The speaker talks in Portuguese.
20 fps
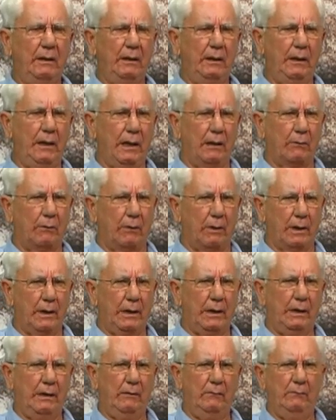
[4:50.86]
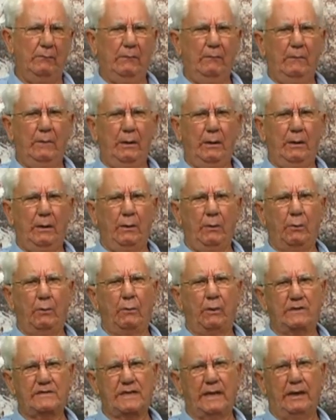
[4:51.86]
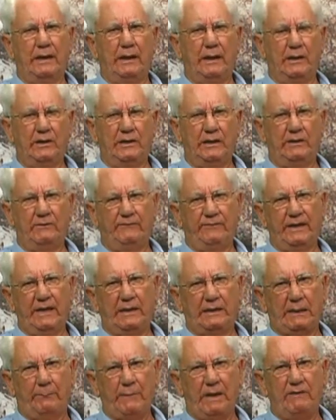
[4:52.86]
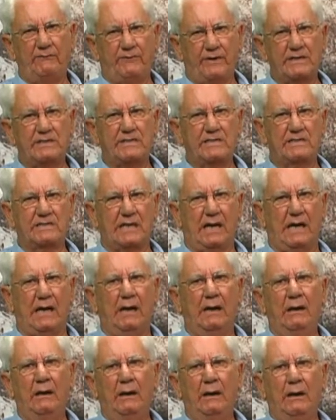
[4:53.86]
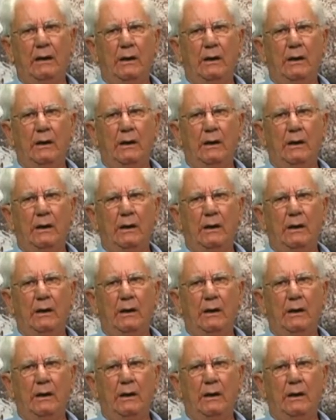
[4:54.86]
E agora eu gostaria de também enfatizar